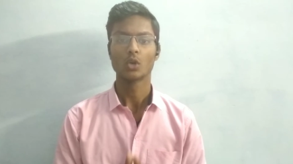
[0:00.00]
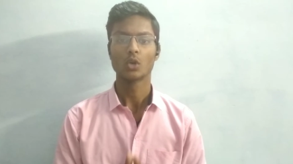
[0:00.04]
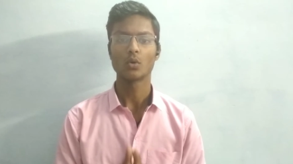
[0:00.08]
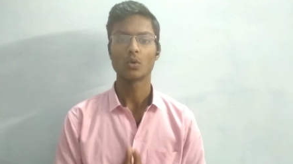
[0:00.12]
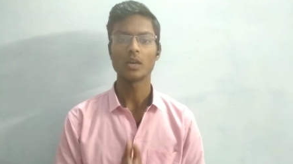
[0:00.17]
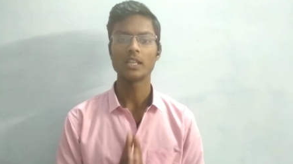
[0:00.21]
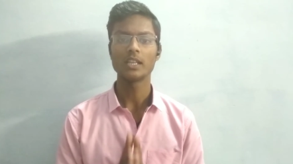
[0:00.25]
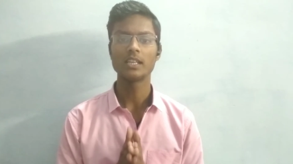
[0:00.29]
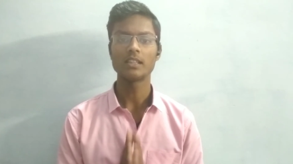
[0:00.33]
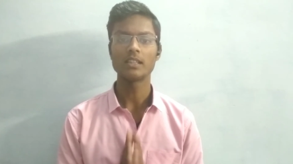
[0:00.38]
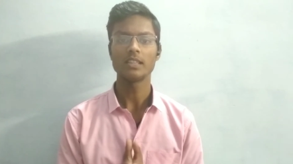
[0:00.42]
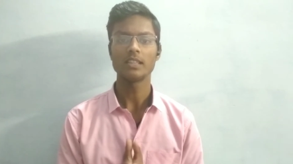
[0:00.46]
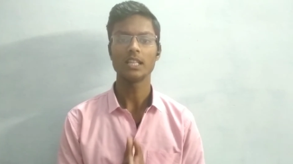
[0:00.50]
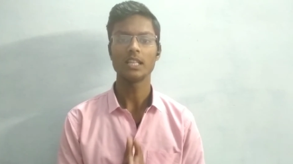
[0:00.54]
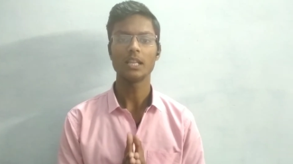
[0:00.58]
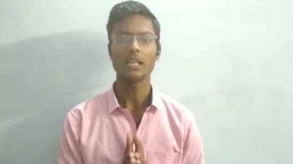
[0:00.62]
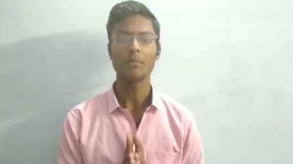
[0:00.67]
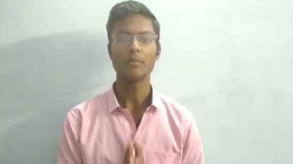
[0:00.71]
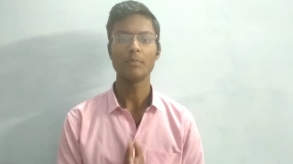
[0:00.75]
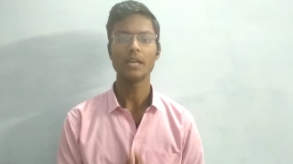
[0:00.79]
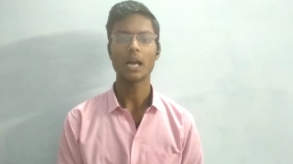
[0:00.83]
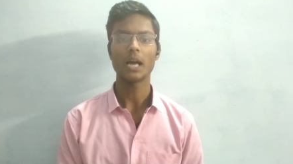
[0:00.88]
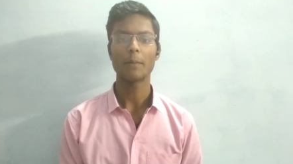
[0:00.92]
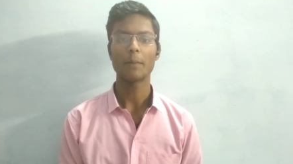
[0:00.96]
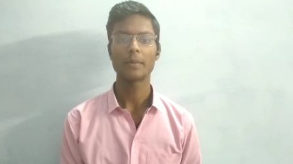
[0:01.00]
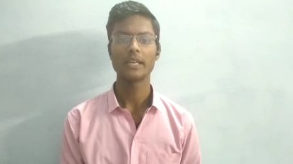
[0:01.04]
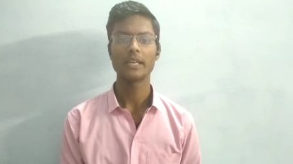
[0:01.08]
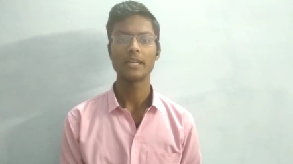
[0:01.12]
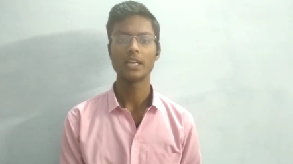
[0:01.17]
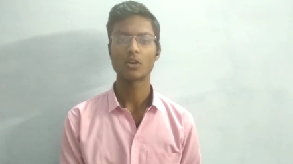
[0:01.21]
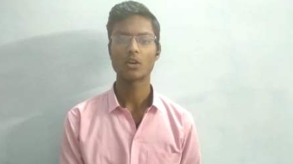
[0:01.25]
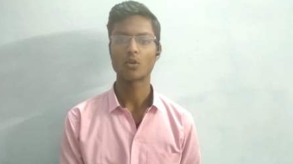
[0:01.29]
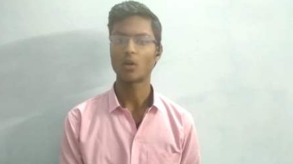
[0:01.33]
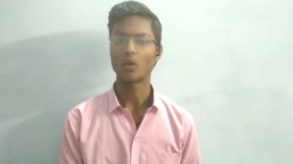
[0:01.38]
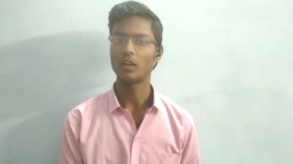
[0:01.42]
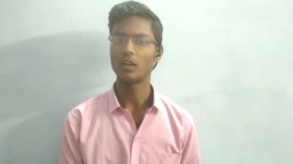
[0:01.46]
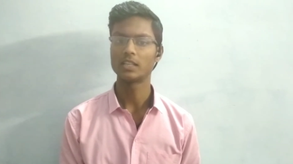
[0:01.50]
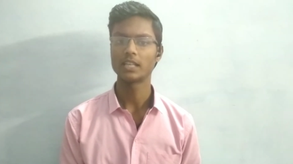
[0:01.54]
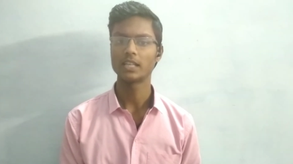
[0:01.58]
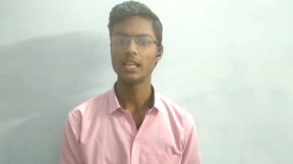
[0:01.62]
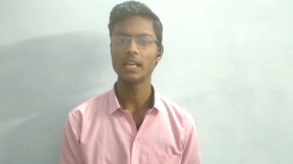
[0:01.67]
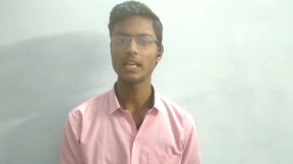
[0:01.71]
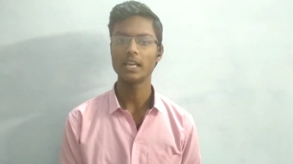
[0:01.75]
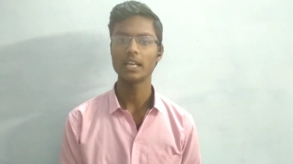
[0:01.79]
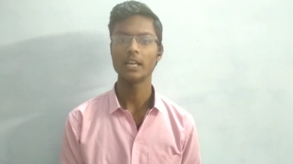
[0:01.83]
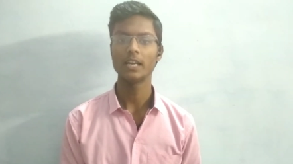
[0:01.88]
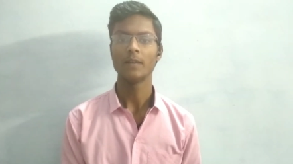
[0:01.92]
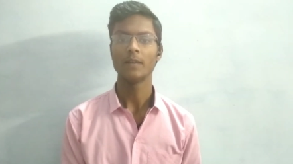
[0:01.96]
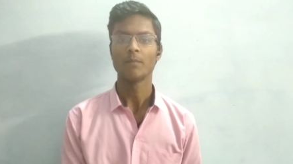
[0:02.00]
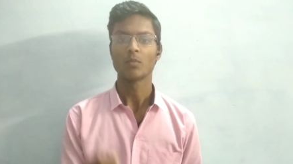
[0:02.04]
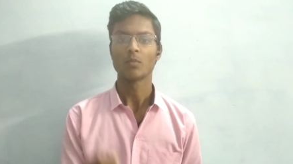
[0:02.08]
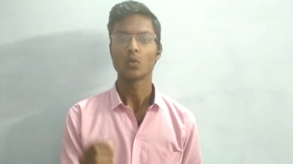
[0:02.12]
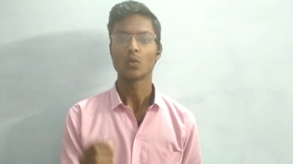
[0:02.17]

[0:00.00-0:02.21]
क्योंकि तो जितनी लंबी आपकी एक कॉल चलेगी